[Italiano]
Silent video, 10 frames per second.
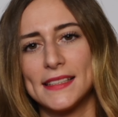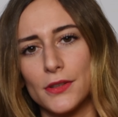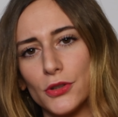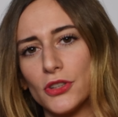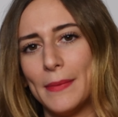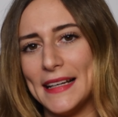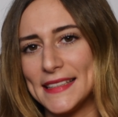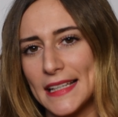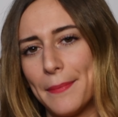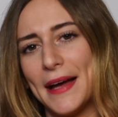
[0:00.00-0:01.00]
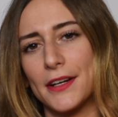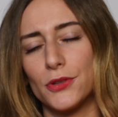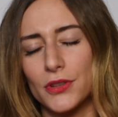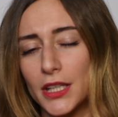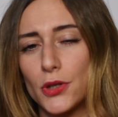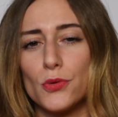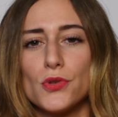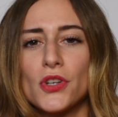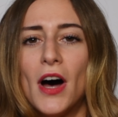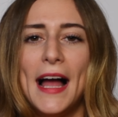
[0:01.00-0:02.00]
secondo me sia aperto che
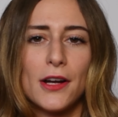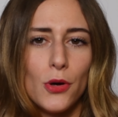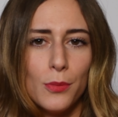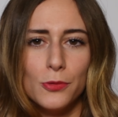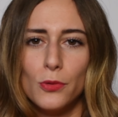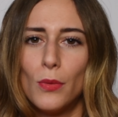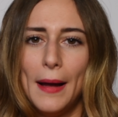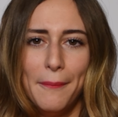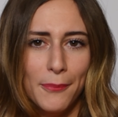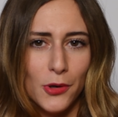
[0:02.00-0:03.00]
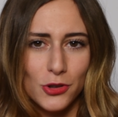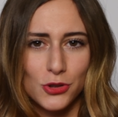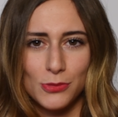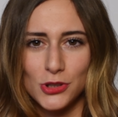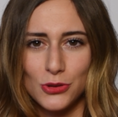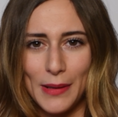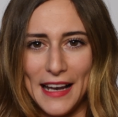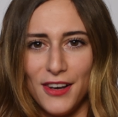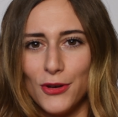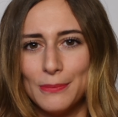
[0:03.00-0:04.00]
chiuso è comunque molto molto
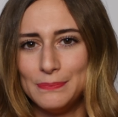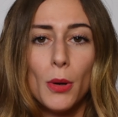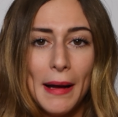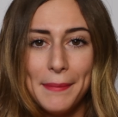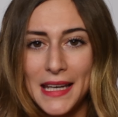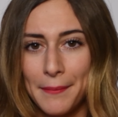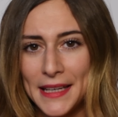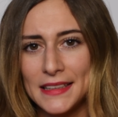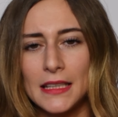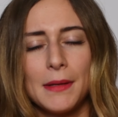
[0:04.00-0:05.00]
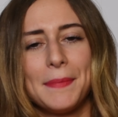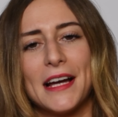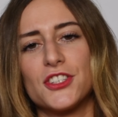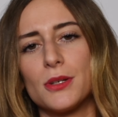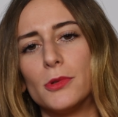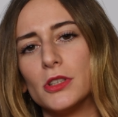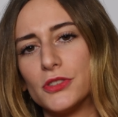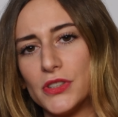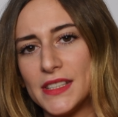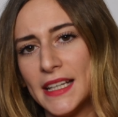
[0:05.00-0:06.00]
bello. Come abbinamenti mi piace
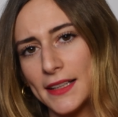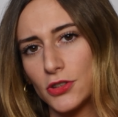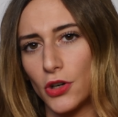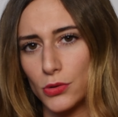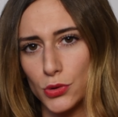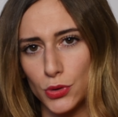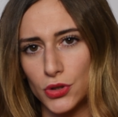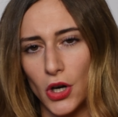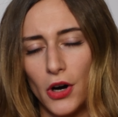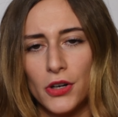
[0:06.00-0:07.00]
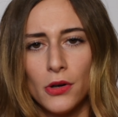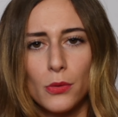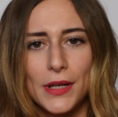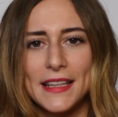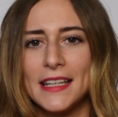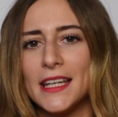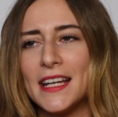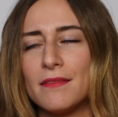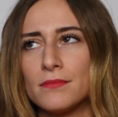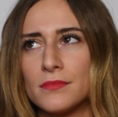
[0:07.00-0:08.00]
molto sia tono su tono,
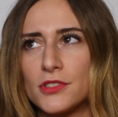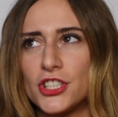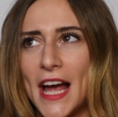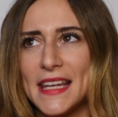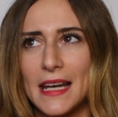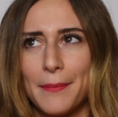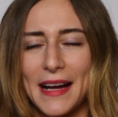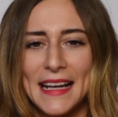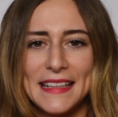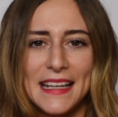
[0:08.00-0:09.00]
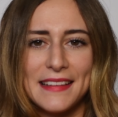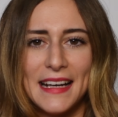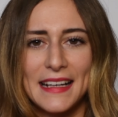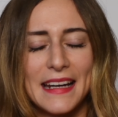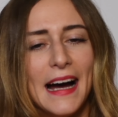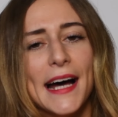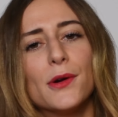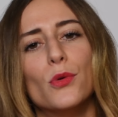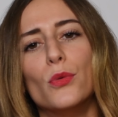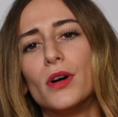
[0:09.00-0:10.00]
quindi mh, mm, scegliere magari di andare a creare
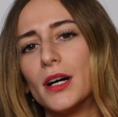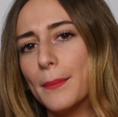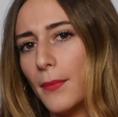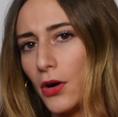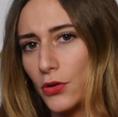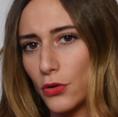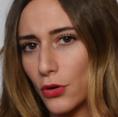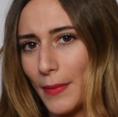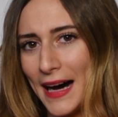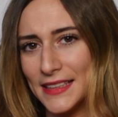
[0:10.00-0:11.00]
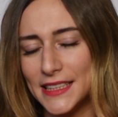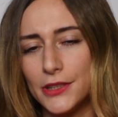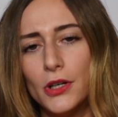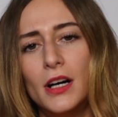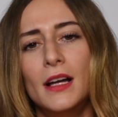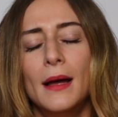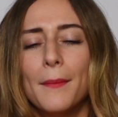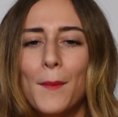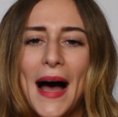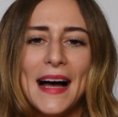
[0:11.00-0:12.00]
un look monocromatico
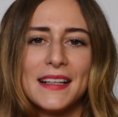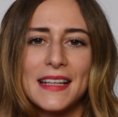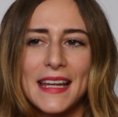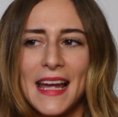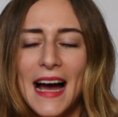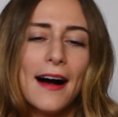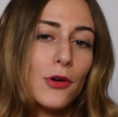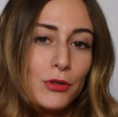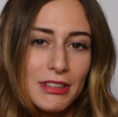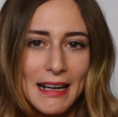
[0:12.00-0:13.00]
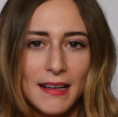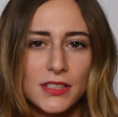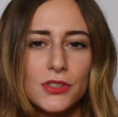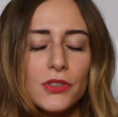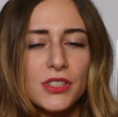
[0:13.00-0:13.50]
ma anche a contrasto,